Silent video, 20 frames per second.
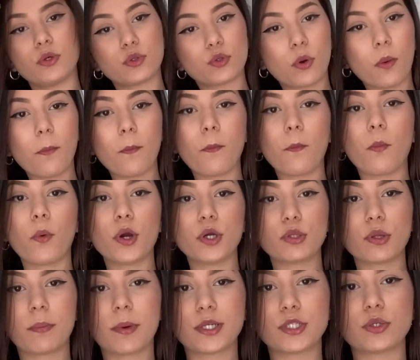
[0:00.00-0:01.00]
Eu tô
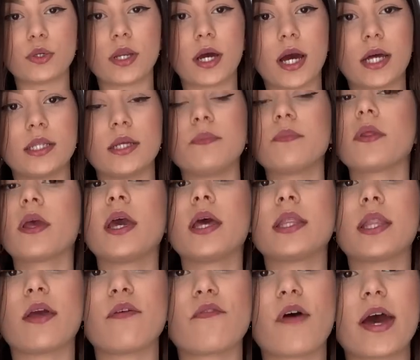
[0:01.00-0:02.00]
muito apaixonada.
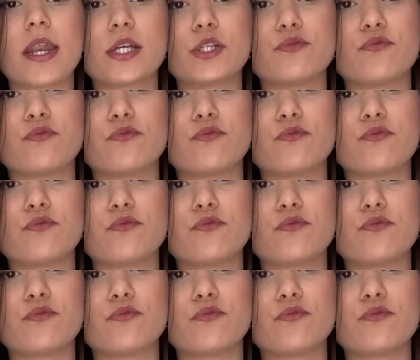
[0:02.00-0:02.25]
Tem várias